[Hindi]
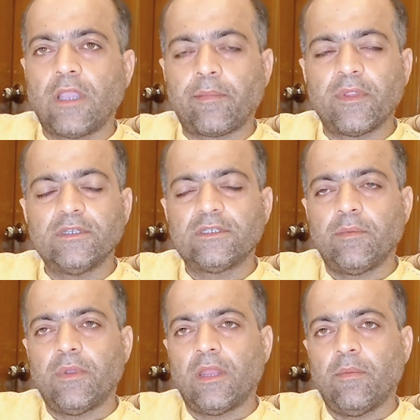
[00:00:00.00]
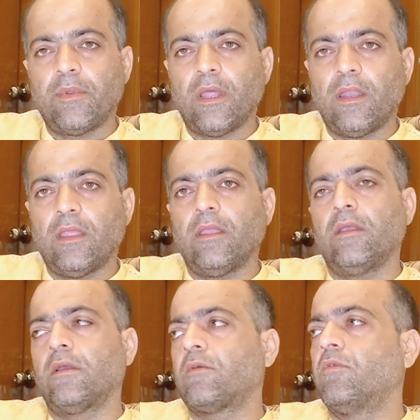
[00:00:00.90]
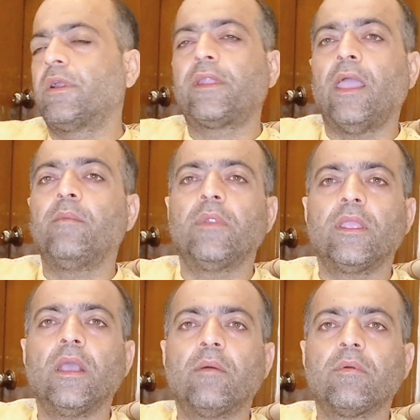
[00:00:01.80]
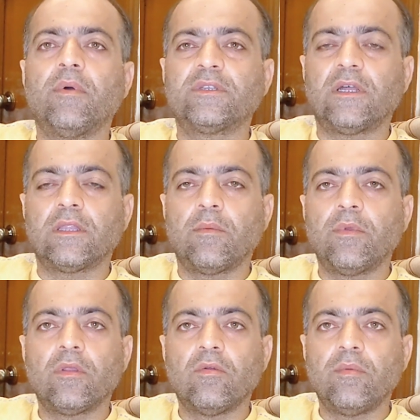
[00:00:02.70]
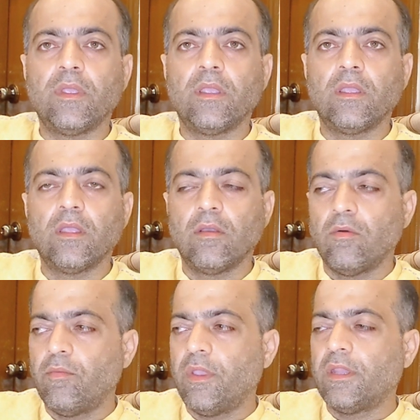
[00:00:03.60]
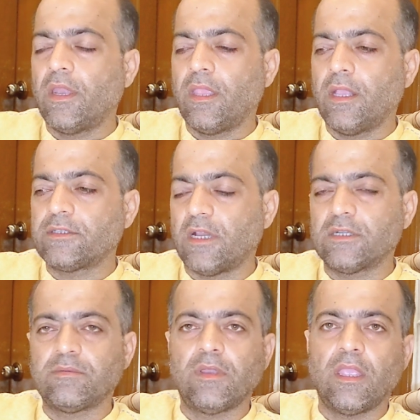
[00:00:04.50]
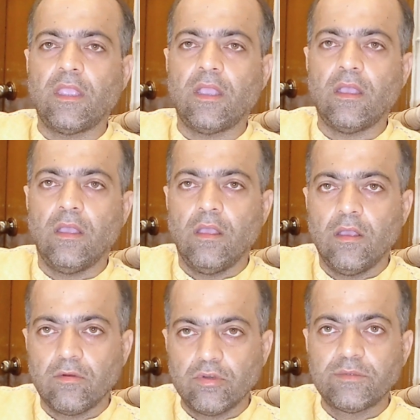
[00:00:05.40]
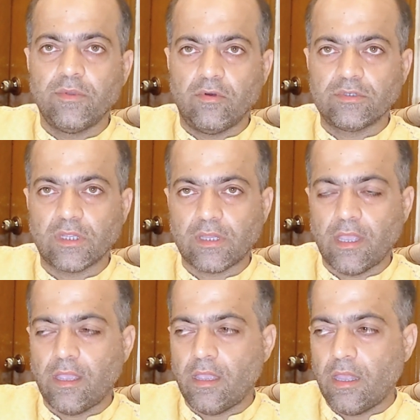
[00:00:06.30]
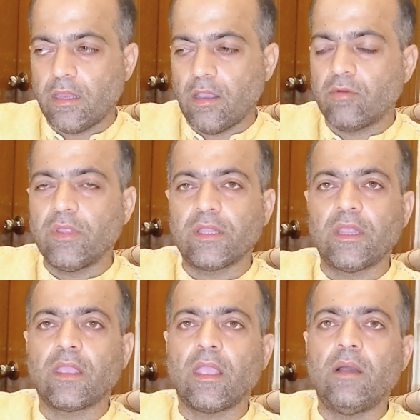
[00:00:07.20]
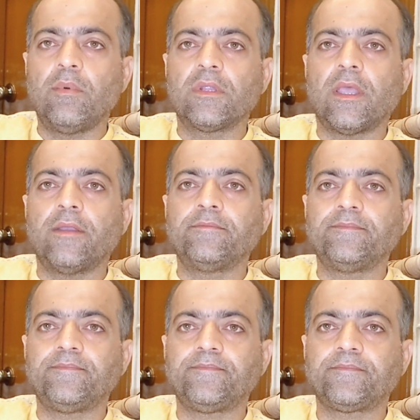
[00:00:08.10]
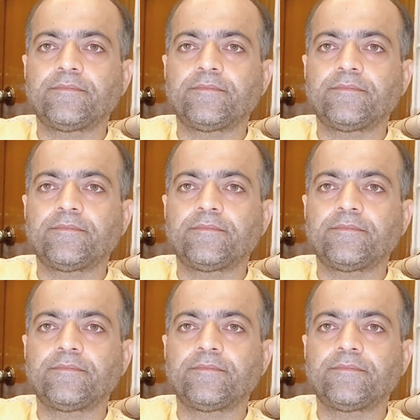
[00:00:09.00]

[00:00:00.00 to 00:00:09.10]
कैप्टन जिसे बनाना बना लें क्योंकि टाइम नहीं है आपके पास ज़्यादा बिल्कुल भी उम्मीद नहीं है चांस भी नहीं है कुछ भी हो सकता है यानी और देखते हैं क्या बनता है